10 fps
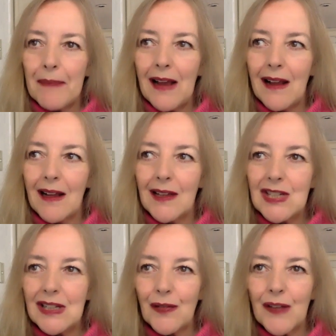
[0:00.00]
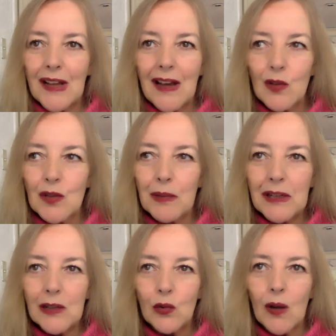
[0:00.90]
al significado
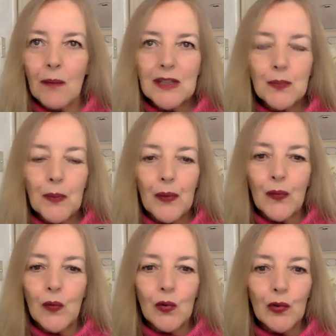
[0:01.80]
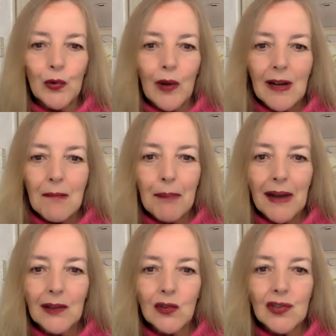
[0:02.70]
espiritual más profundo, al
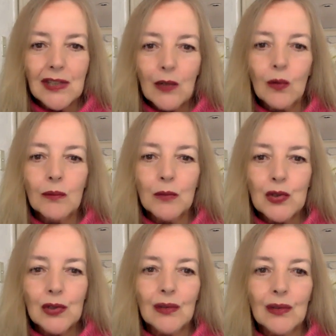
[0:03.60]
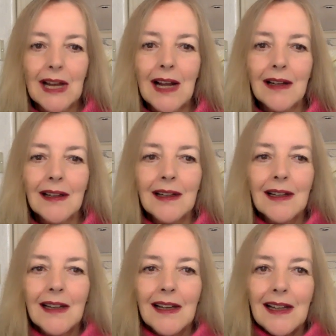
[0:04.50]
impacto psicoemocional,
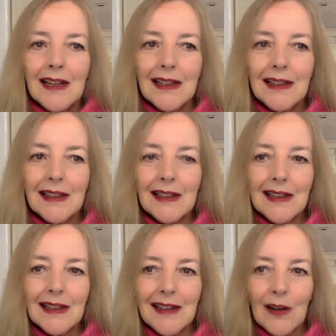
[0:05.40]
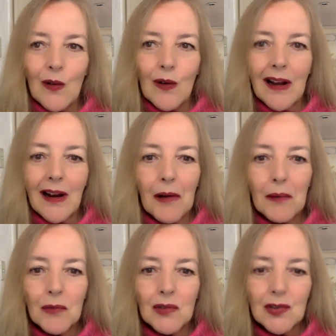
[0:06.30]
eh, de, lo que
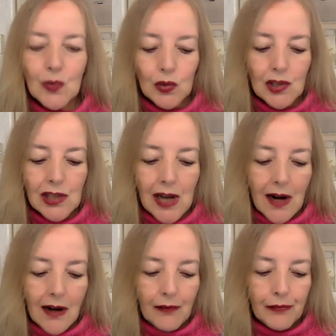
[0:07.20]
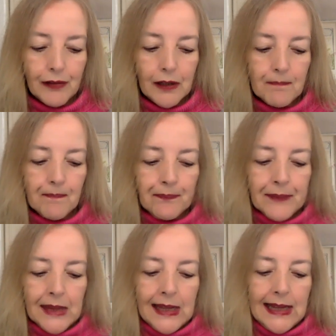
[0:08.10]
acabamos de escuchar, en fin.
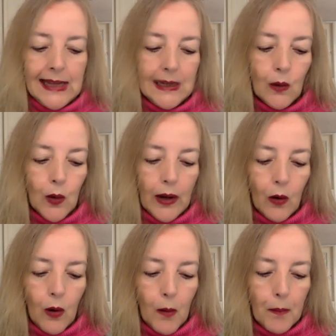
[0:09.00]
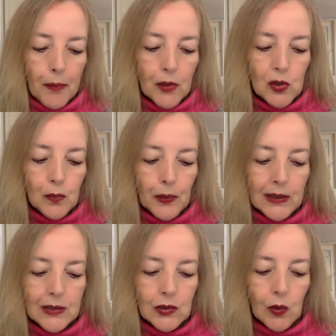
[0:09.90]
Y luego, por
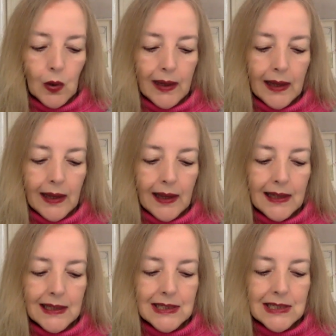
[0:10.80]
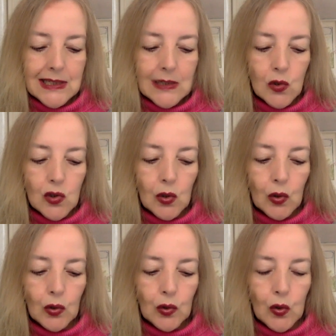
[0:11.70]
supuesto, que si
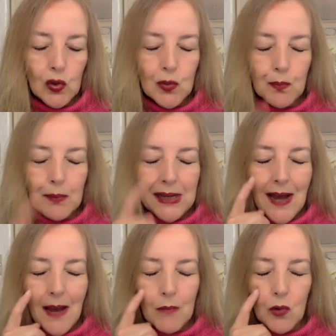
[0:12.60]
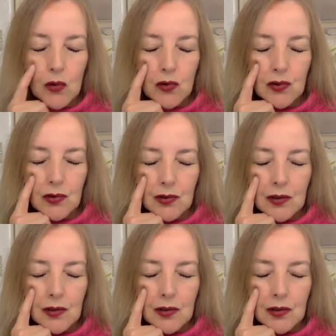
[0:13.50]
nosotros miramos